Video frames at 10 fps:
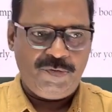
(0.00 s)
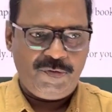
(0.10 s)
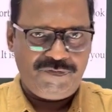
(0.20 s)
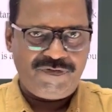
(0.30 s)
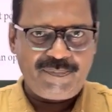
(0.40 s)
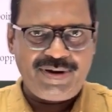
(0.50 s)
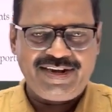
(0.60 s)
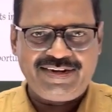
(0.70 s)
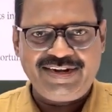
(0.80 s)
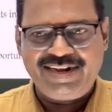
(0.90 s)
ஒரு ஃபார்முலா
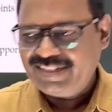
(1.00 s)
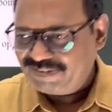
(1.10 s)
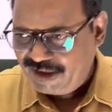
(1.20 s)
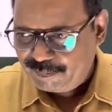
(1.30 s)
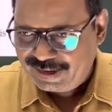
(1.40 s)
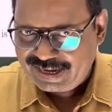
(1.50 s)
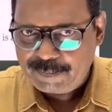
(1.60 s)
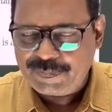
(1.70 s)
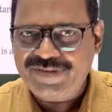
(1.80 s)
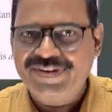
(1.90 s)
இருக்குன்னா அந்த ஃபார்முலா
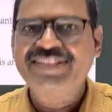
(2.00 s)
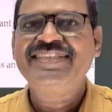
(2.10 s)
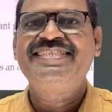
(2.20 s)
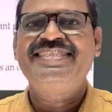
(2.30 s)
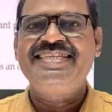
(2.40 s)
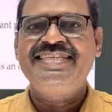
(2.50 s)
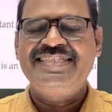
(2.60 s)
எப்படி வந்துச்சு